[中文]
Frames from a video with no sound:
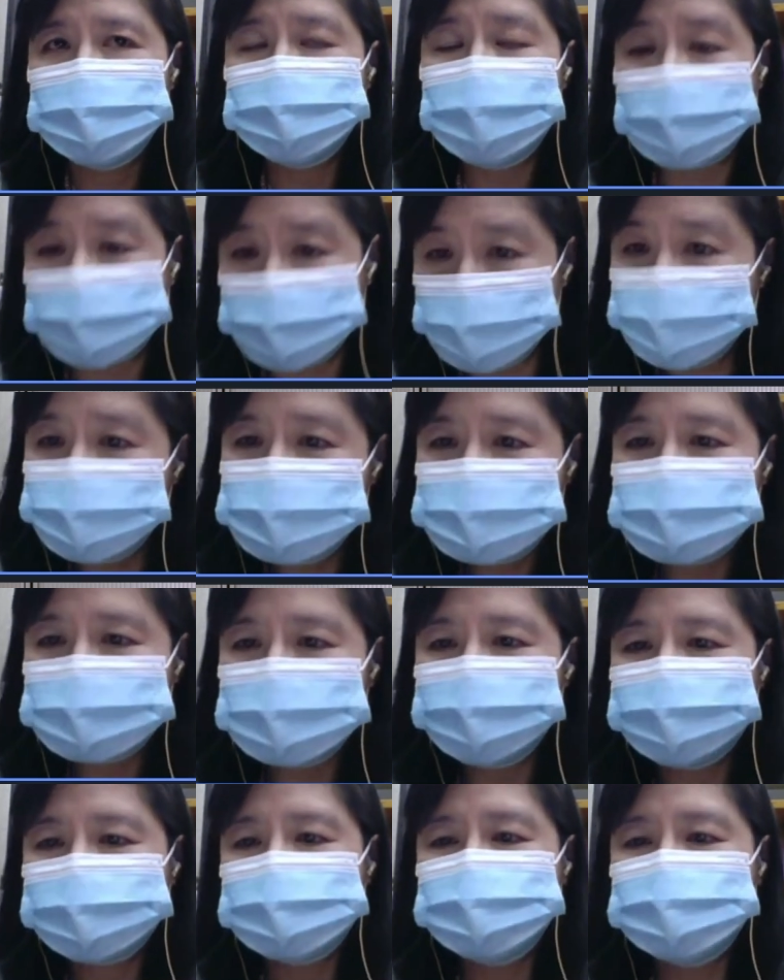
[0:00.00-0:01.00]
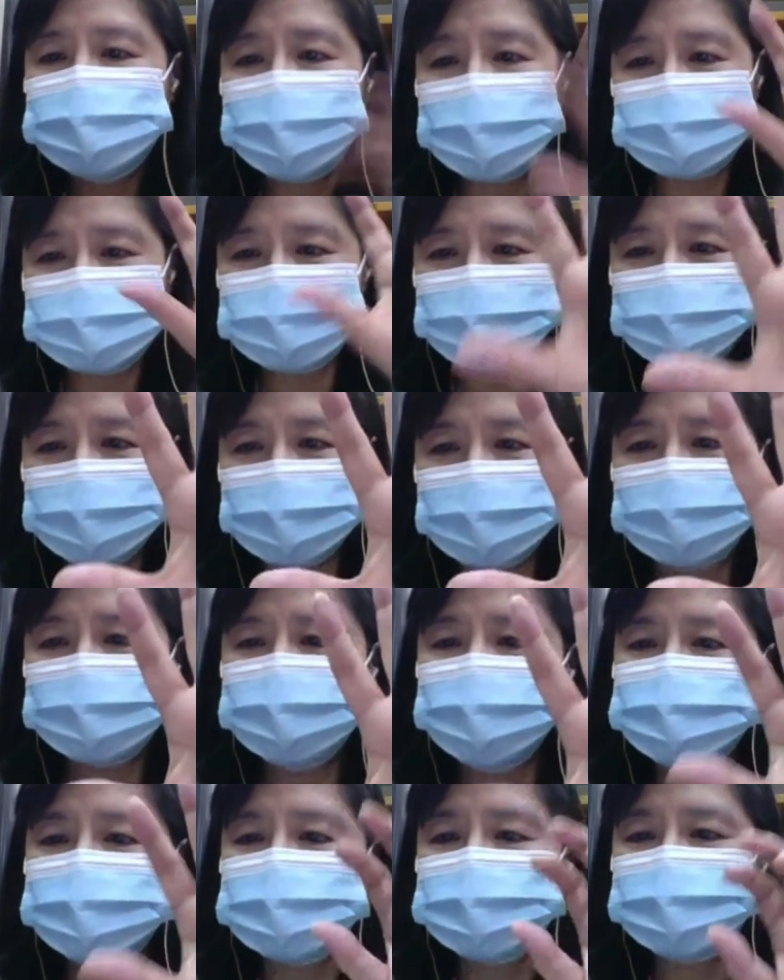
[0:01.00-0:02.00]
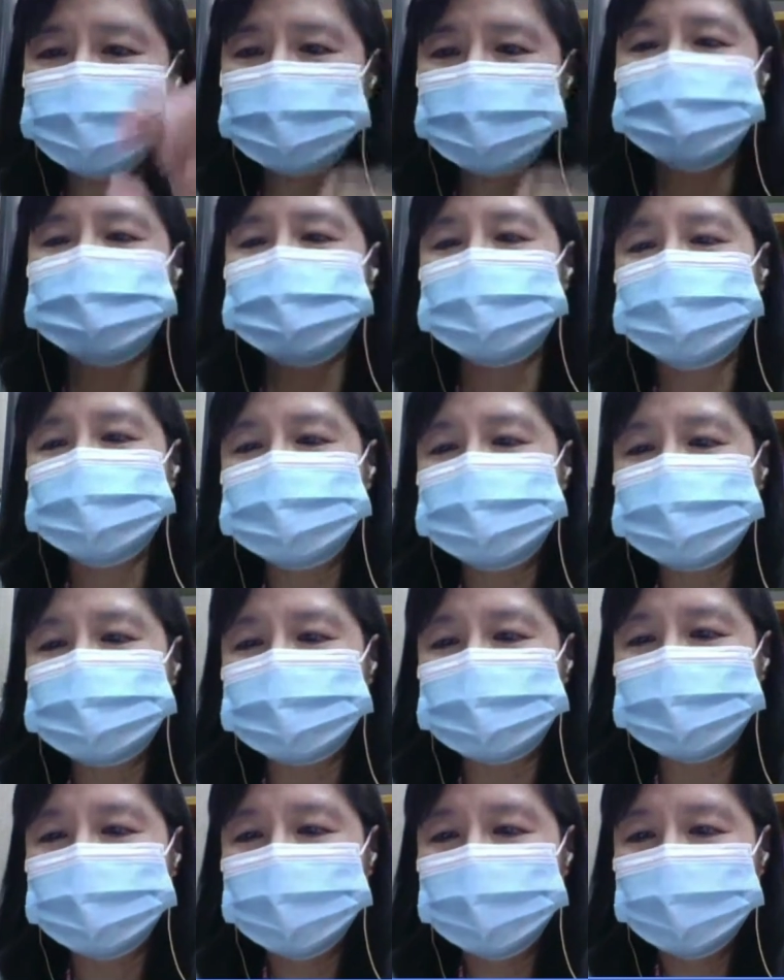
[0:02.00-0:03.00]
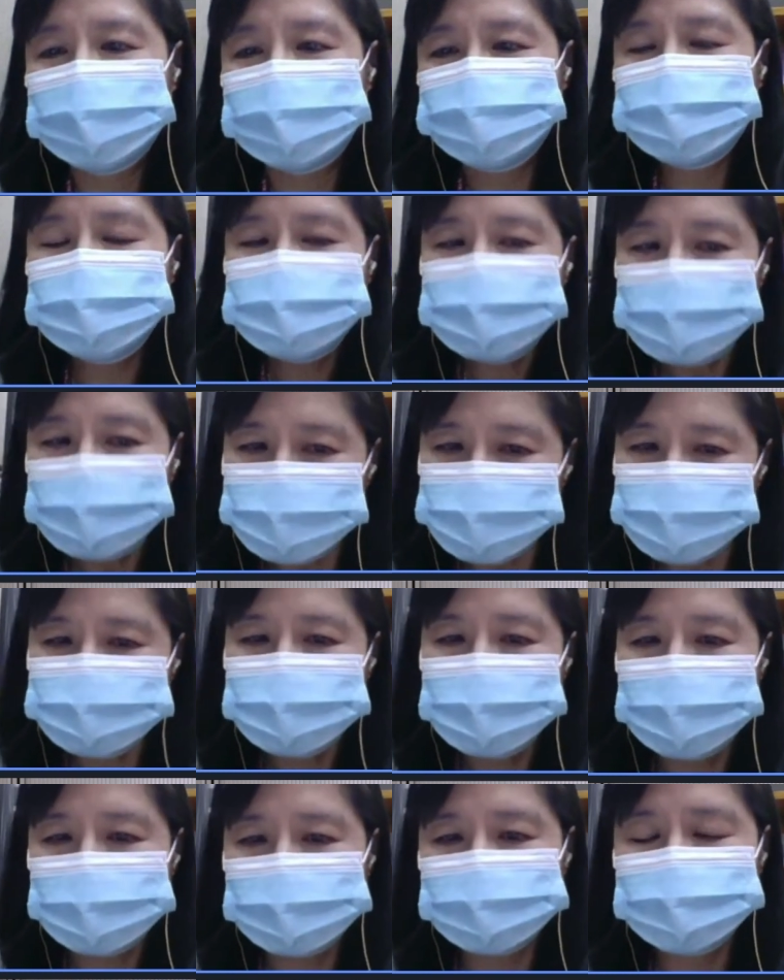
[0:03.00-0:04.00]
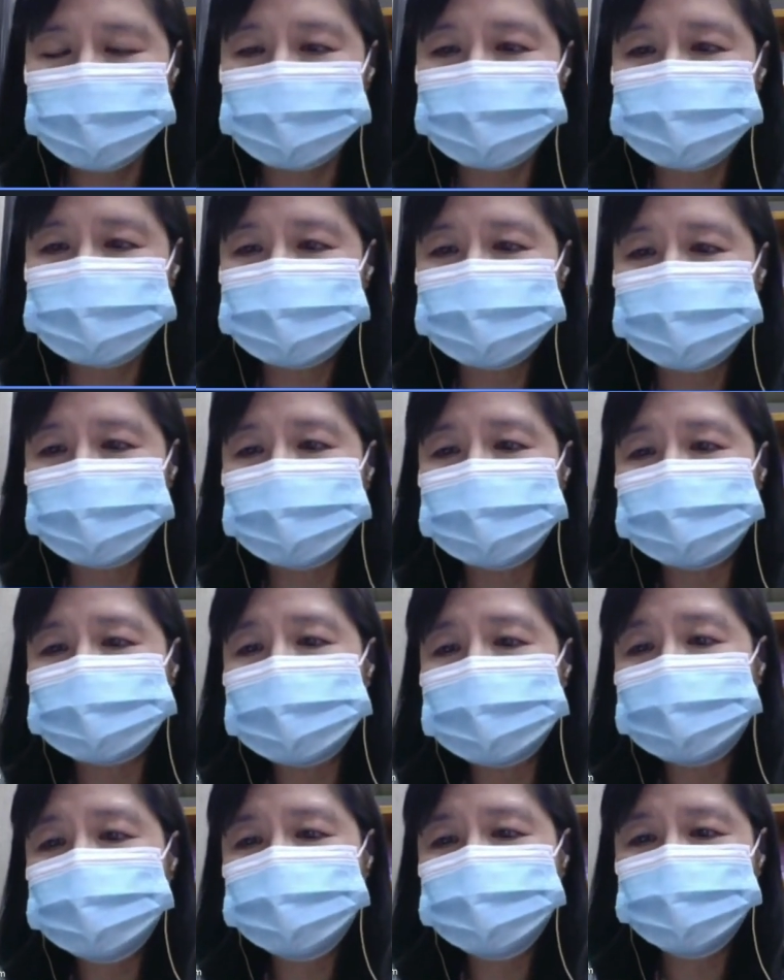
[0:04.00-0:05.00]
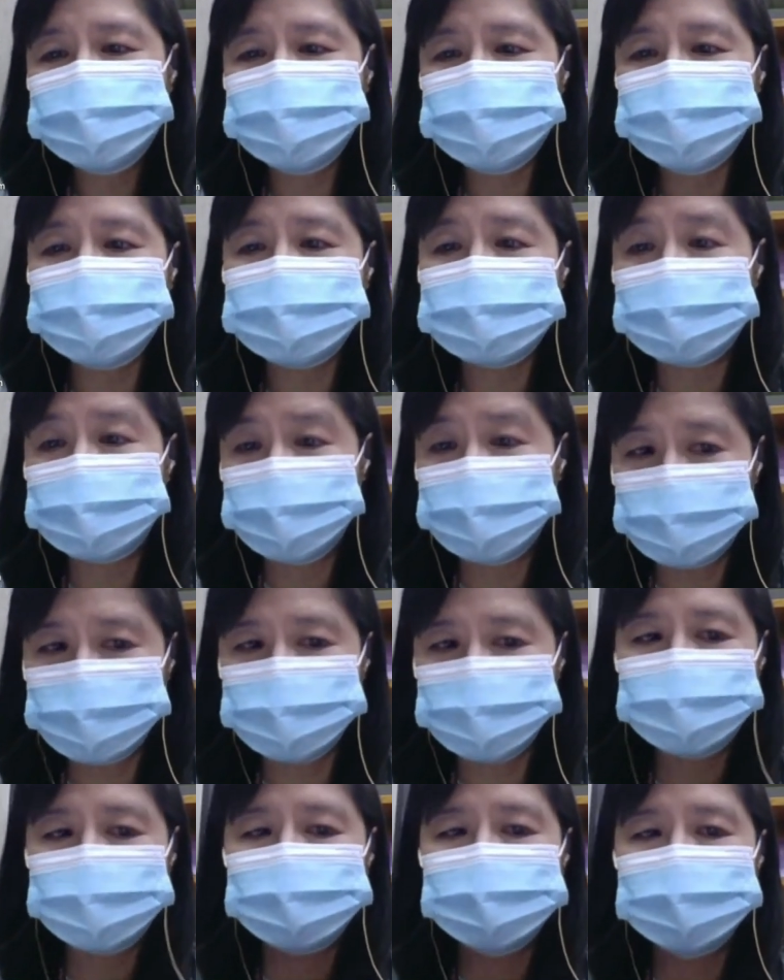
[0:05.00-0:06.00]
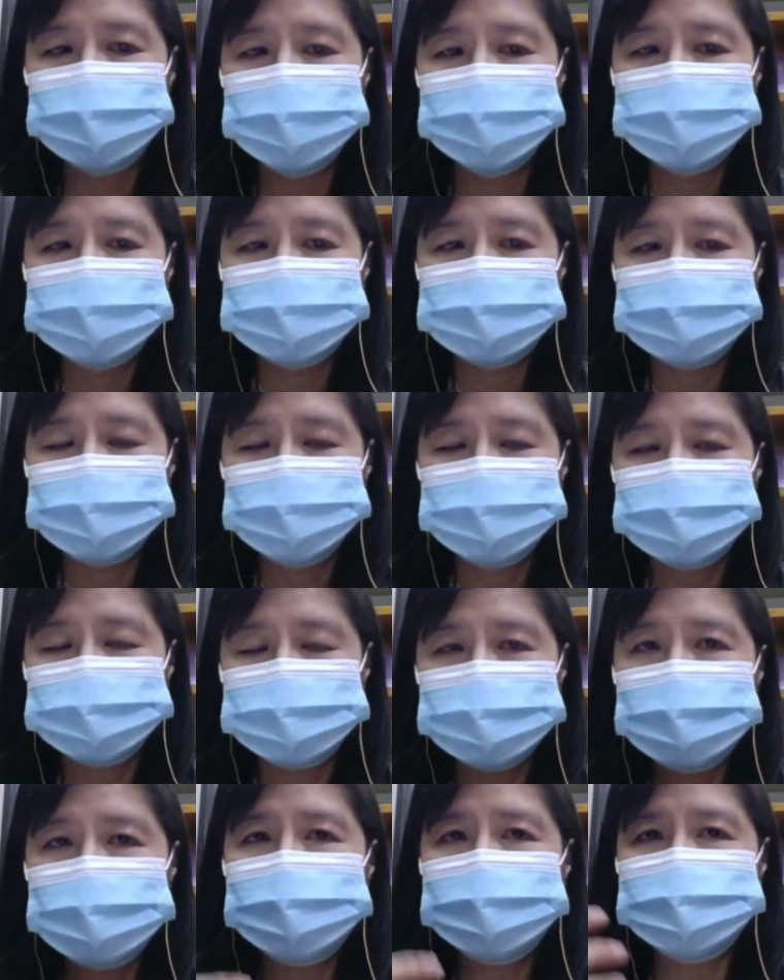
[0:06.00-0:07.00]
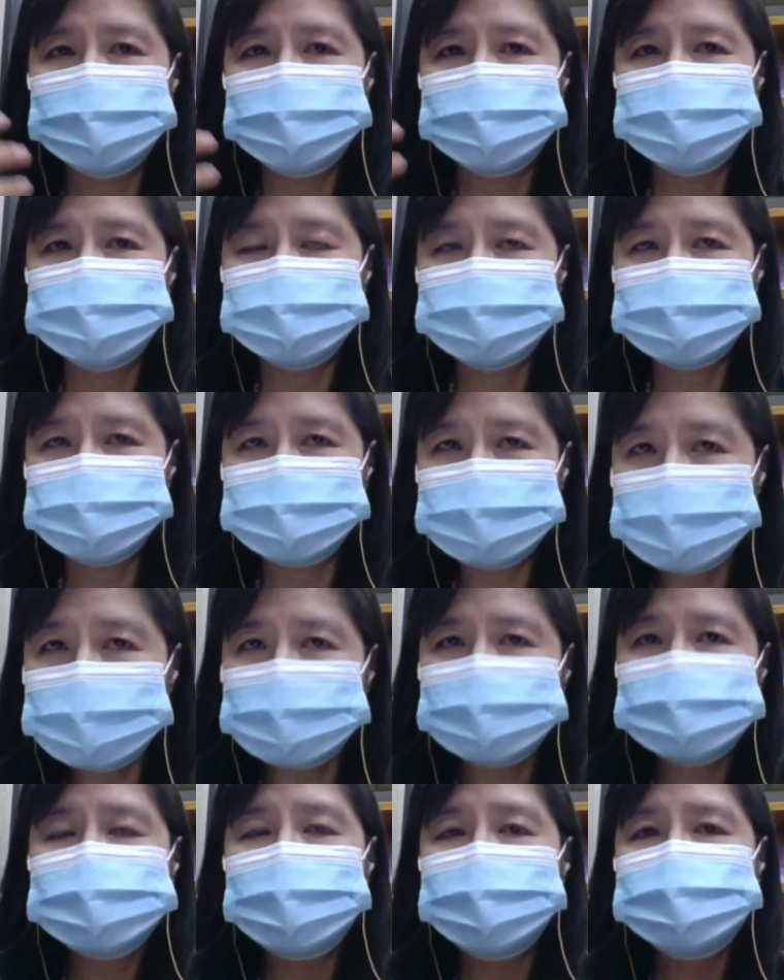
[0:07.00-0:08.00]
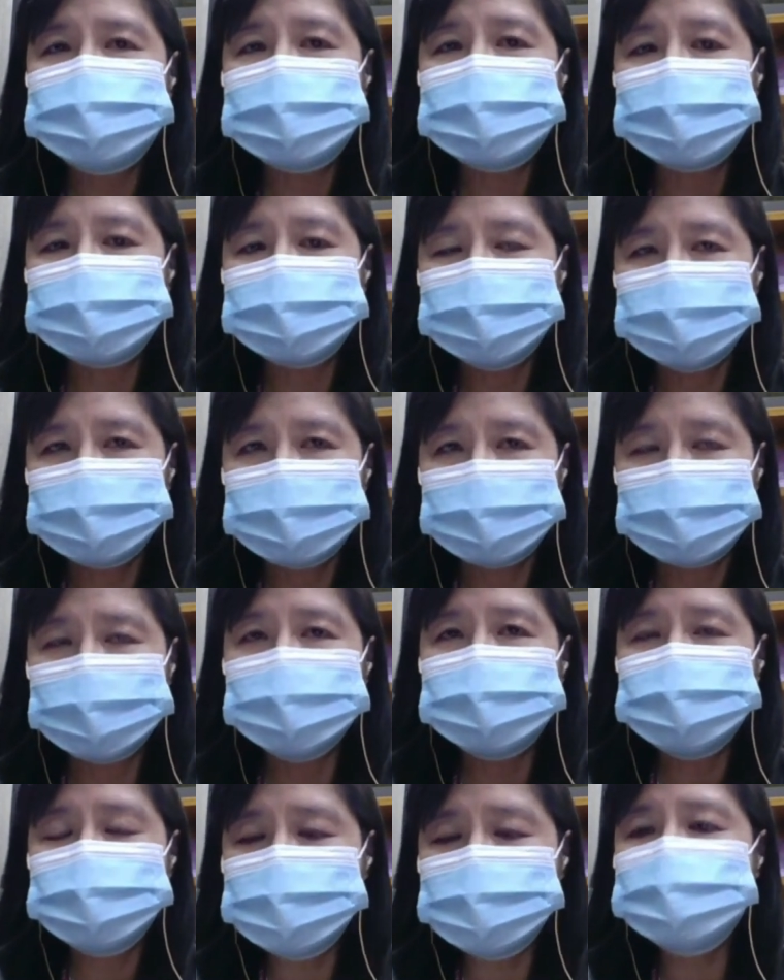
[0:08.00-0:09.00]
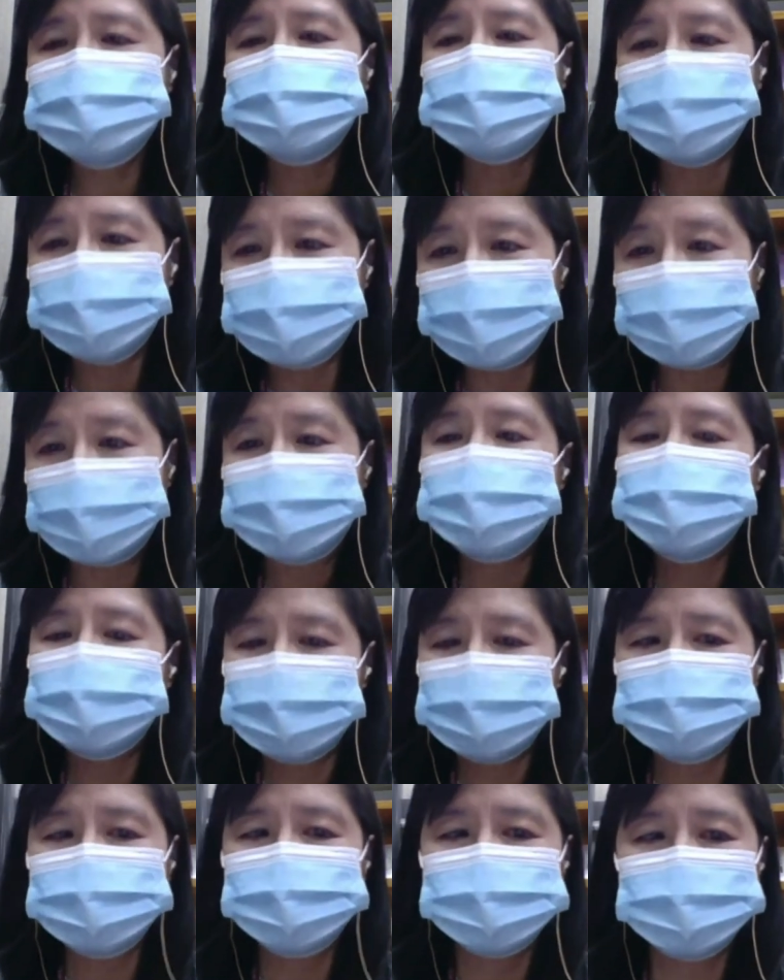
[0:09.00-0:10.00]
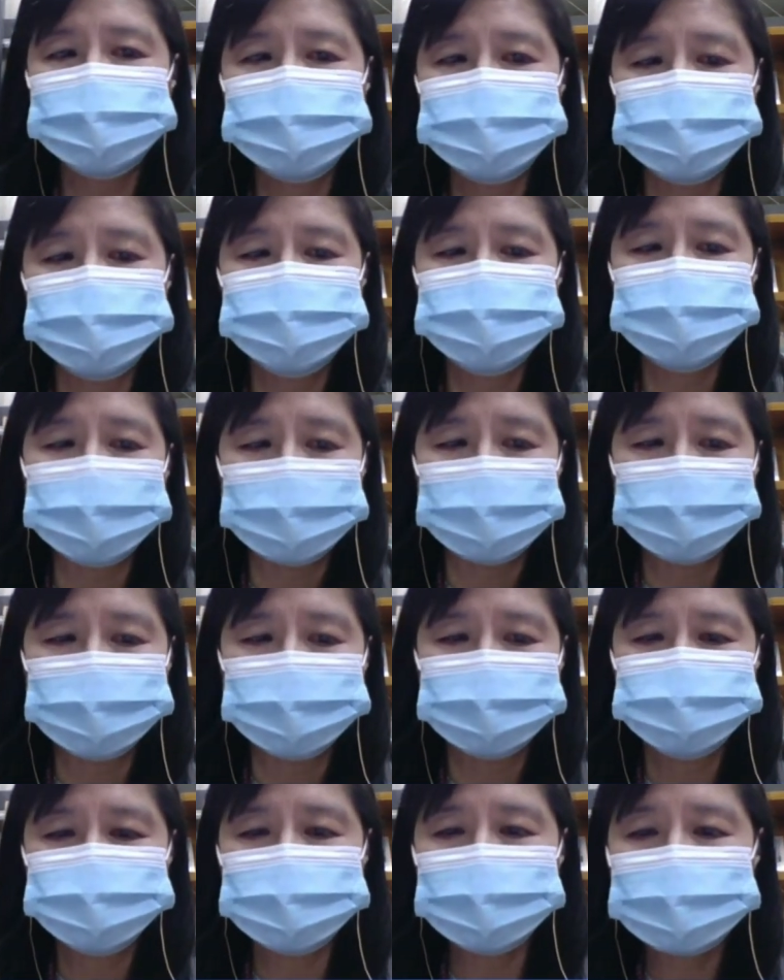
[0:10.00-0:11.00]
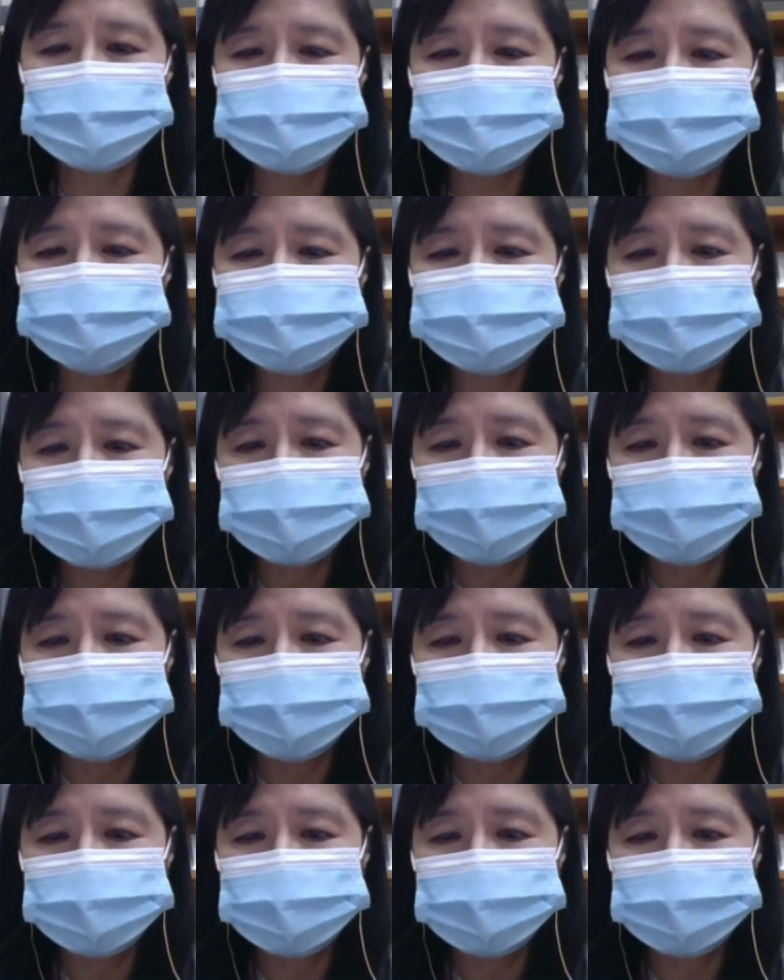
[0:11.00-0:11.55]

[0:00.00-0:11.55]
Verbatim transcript: 买东西，就把这两样东西放在一起。所以这个就是很典型的一个大数据的运用，让这个超商。可以适时的反映民众的需求哦，所以他的